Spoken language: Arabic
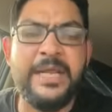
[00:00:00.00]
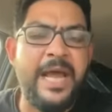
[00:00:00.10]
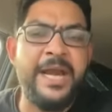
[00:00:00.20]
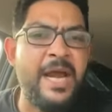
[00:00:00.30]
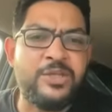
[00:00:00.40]
انت
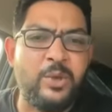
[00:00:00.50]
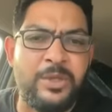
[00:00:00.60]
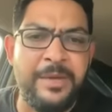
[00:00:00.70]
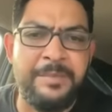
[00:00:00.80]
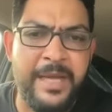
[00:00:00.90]
داير ناس
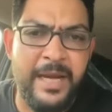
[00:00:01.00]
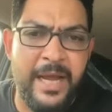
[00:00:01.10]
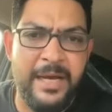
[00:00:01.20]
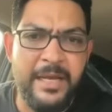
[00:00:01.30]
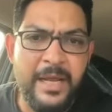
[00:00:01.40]

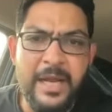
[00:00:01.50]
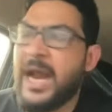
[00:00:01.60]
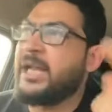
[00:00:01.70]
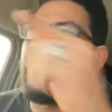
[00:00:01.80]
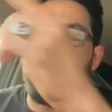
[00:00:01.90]
كتلمتين يعني
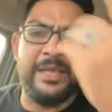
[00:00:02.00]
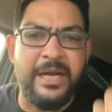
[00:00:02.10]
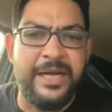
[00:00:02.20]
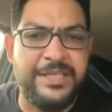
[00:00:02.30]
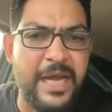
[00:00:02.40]
لحد ما
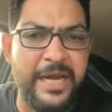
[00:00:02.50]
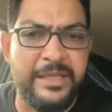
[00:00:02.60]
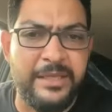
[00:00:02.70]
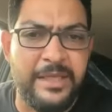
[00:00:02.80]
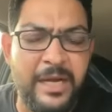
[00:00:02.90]
تلقى
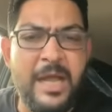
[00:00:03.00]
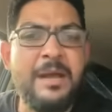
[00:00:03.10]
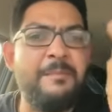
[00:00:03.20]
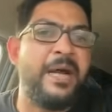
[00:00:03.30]
الشارع ضدك